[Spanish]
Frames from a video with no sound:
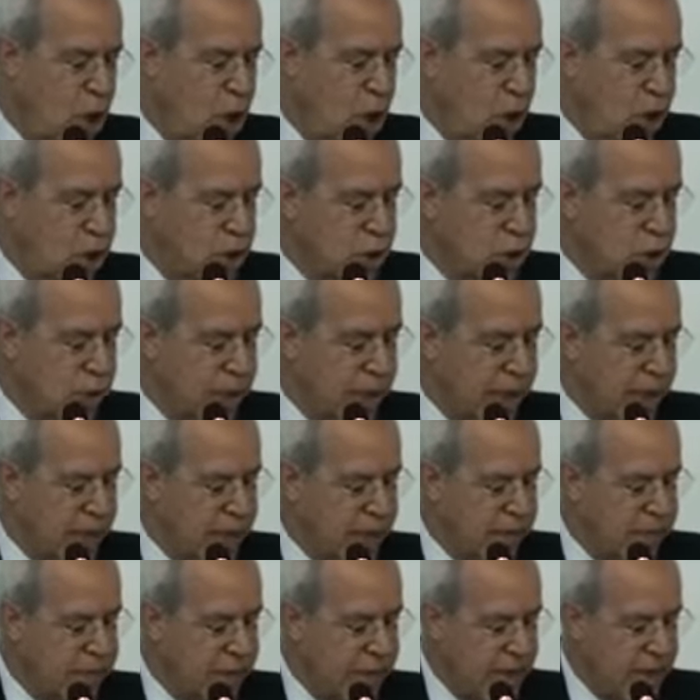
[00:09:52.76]
Su
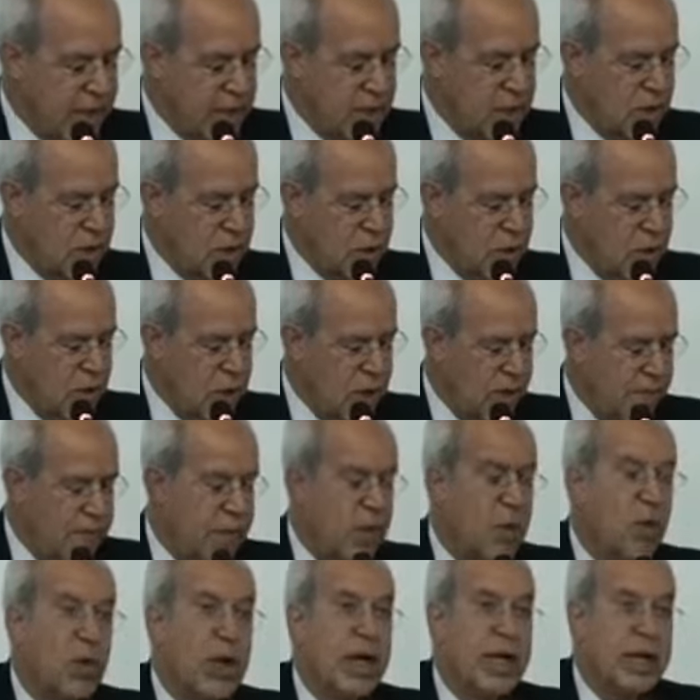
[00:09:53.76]
identificación con la
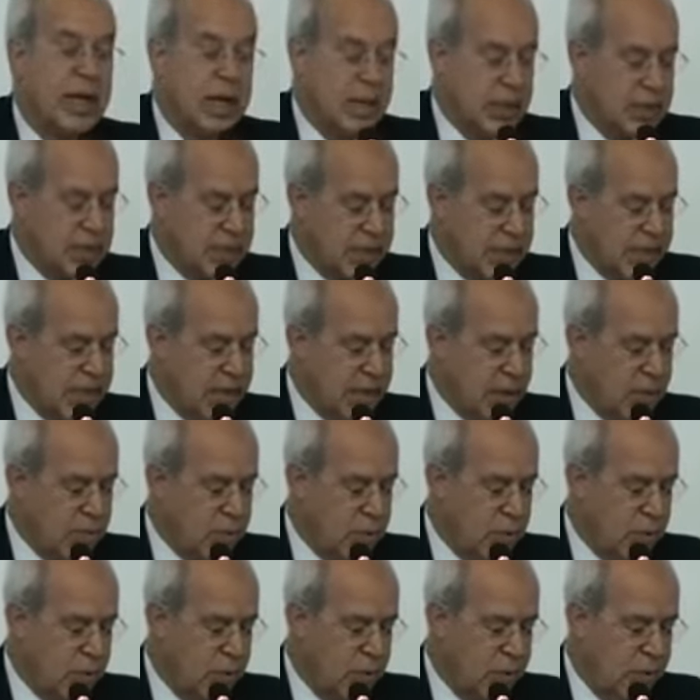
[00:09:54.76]
figura del
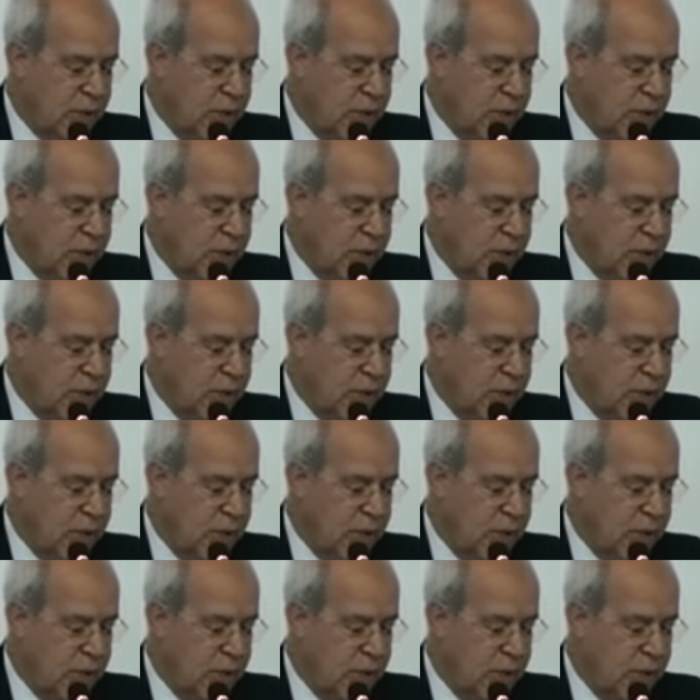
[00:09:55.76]
siervo,